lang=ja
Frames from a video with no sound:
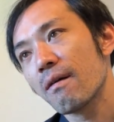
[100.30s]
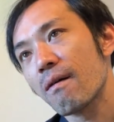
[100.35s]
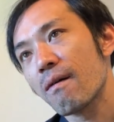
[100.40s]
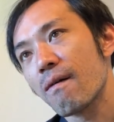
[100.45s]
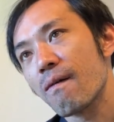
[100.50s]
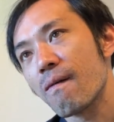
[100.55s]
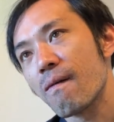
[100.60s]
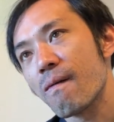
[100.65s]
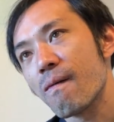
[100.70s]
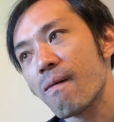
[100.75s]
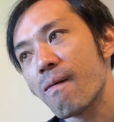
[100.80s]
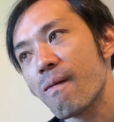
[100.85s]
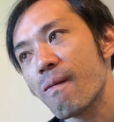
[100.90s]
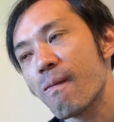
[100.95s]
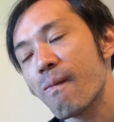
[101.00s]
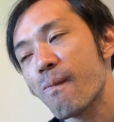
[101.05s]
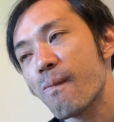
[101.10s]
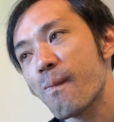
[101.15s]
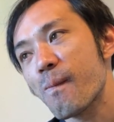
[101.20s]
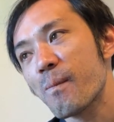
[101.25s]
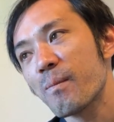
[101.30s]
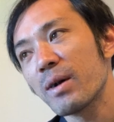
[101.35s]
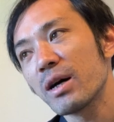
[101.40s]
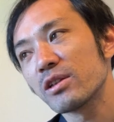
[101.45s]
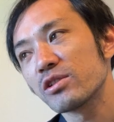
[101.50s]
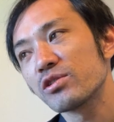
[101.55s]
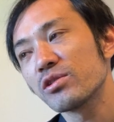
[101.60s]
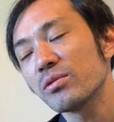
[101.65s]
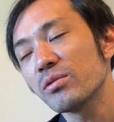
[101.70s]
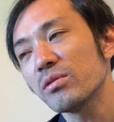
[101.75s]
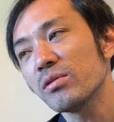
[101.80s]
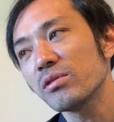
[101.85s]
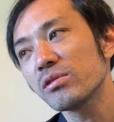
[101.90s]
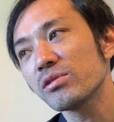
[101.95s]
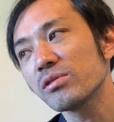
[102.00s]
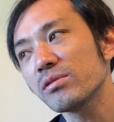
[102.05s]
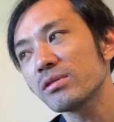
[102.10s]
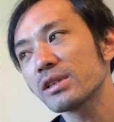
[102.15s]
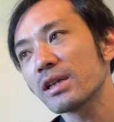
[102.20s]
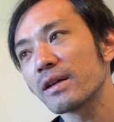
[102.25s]
うん、まあ情報
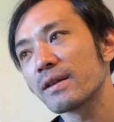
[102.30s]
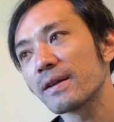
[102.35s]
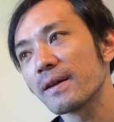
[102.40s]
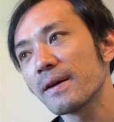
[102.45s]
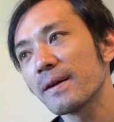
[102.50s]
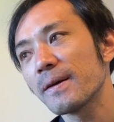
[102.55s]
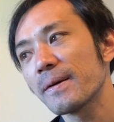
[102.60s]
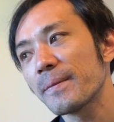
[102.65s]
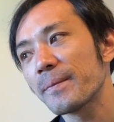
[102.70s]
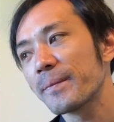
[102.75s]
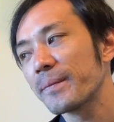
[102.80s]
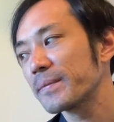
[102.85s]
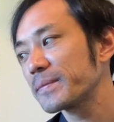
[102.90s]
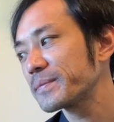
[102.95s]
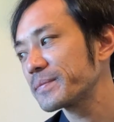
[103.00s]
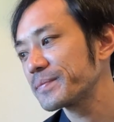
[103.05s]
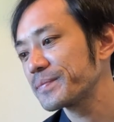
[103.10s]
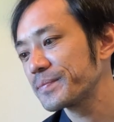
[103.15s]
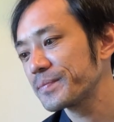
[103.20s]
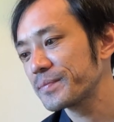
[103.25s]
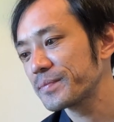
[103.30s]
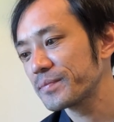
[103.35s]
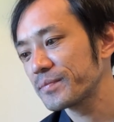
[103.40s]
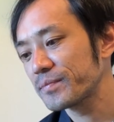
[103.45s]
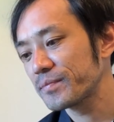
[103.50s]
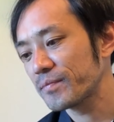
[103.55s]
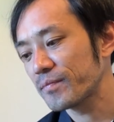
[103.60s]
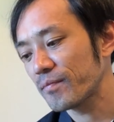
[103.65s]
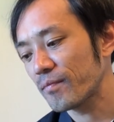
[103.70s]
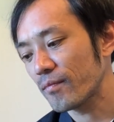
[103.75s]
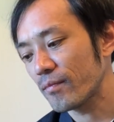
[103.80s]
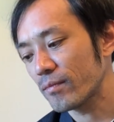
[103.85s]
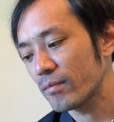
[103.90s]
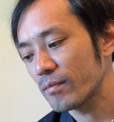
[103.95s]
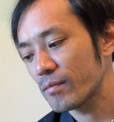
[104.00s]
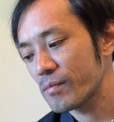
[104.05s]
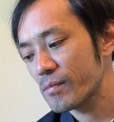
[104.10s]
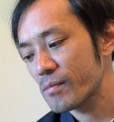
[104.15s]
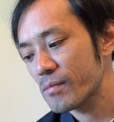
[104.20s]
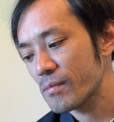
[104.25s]
商材ねうん
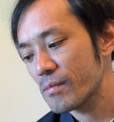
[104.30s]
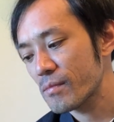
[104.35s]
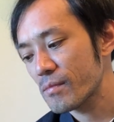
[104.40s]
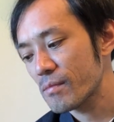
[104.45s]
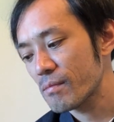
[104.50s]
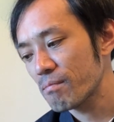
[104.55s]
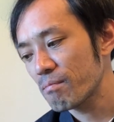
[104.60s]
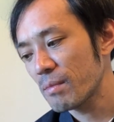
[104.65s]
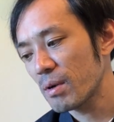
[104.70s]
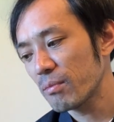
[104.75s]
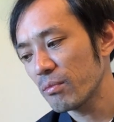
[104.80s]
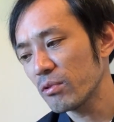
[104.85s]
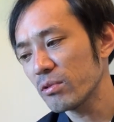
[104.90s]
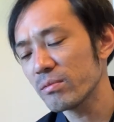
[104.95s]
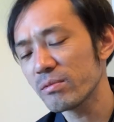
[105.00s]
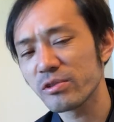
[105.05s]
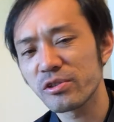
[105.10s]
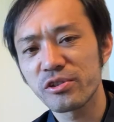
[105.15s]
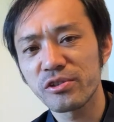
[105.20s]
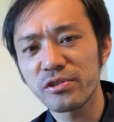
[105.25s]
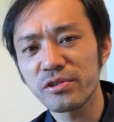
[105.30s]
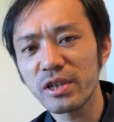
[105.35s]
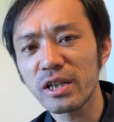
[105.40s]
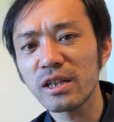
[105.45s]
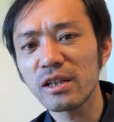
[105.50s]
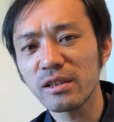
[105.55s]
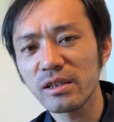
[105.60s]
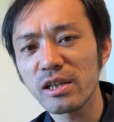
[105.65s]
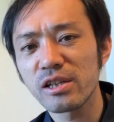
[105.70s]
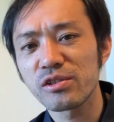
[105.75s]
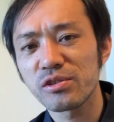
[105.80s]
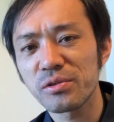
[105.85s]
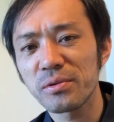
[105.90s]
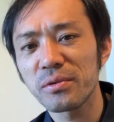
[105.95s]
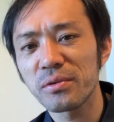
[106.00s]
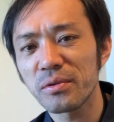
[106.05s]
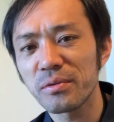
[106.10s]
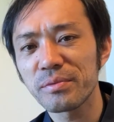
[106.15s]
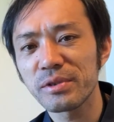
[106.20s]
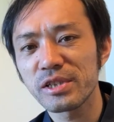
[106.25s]
まあ僕も17年
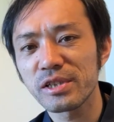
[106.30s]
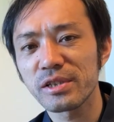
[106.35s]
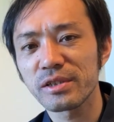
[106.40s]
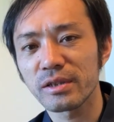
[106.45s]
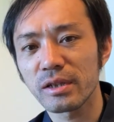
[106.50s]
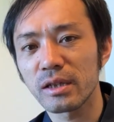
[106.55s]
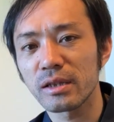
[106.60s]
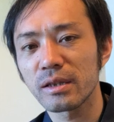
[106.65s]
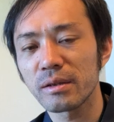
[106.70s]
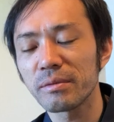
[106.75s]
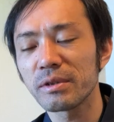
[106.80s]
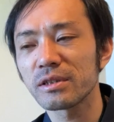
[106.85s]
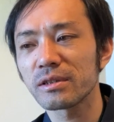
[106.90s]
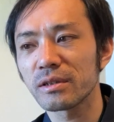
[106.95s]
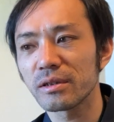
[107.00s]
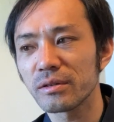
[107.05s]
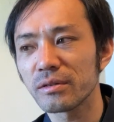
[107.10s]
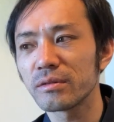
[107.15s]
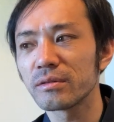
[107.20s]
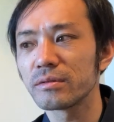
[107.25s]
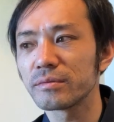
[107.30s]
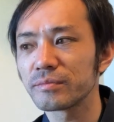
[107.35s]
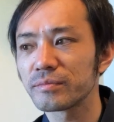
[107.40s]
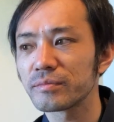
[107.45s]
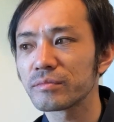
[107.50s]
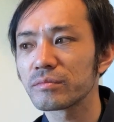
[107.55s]
情報ビジネスやってますけど